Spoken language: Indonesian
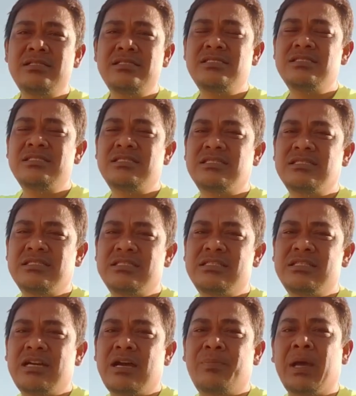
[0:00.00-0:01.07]
Uh,
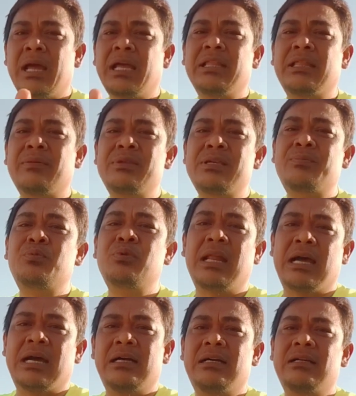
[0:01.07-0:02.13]
apakah kita bisa pulang?
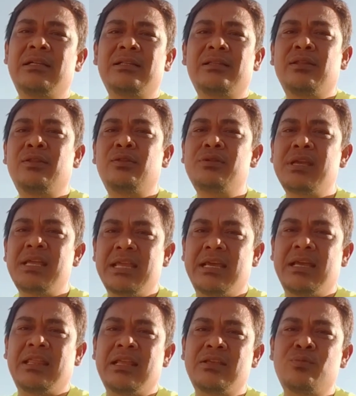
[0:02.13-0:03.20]
Tentu saja
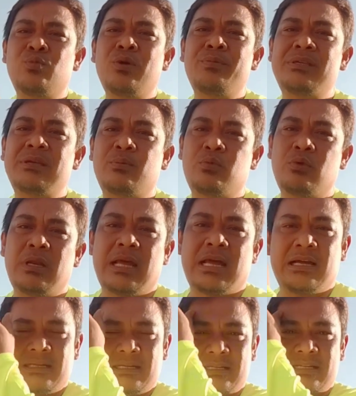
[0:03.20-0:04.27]
kita semua bisa pulang.
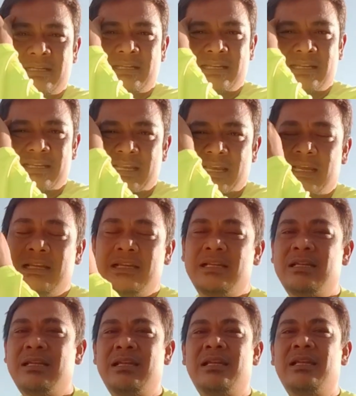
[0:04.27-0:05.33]
Ya.
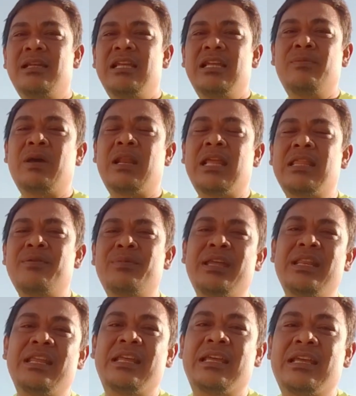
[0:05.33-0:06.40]
Ibaratnya
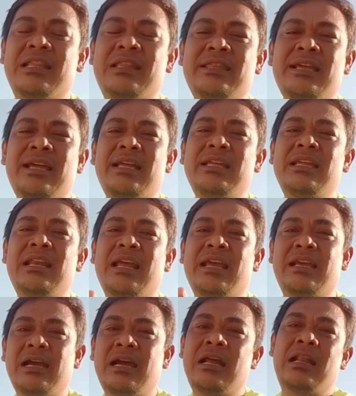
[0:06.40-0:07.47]
begini, kita
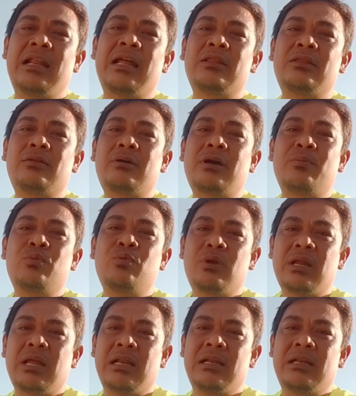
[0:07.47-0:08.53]
ilegal atau
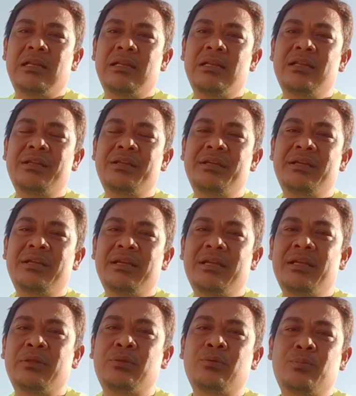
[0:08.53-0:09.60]
kaburan
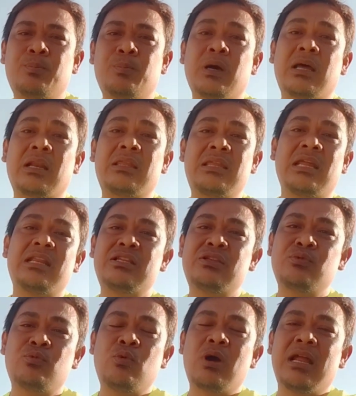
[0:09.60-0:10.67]
itu bekerja di
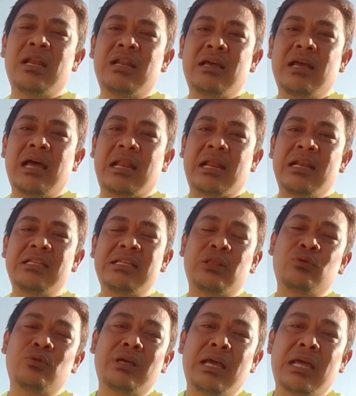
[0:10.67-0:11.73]
sebuah negara, di satu
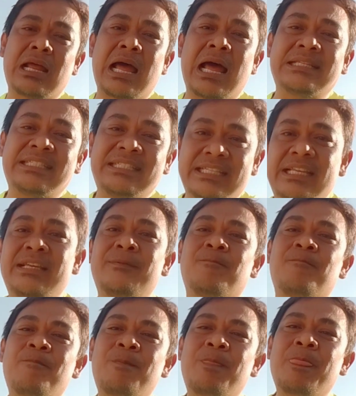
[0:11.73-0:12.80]
negara asing
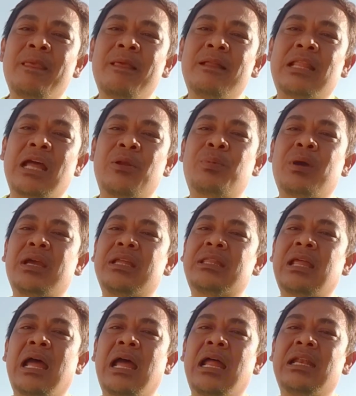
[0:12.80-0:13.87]
tanpa
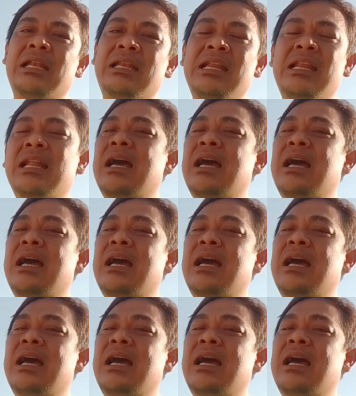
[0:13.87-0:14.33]
kita dilengkapi